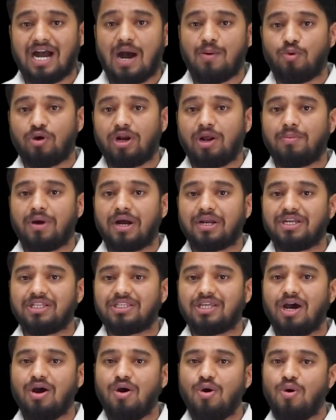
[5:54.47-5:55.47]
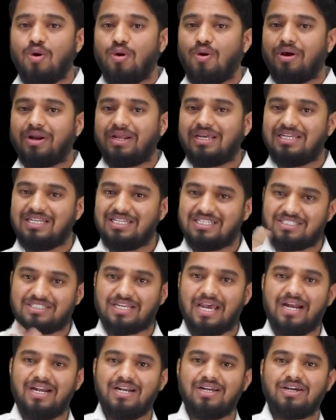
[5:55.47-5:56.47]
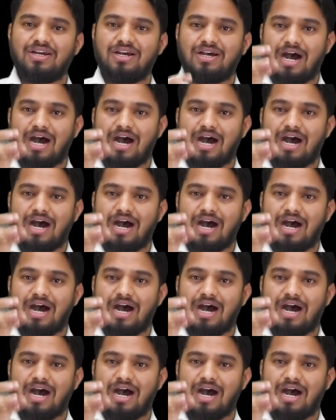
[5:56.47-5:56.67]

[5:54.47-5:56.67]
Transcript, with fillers: काम होना बाकी था और इस साइड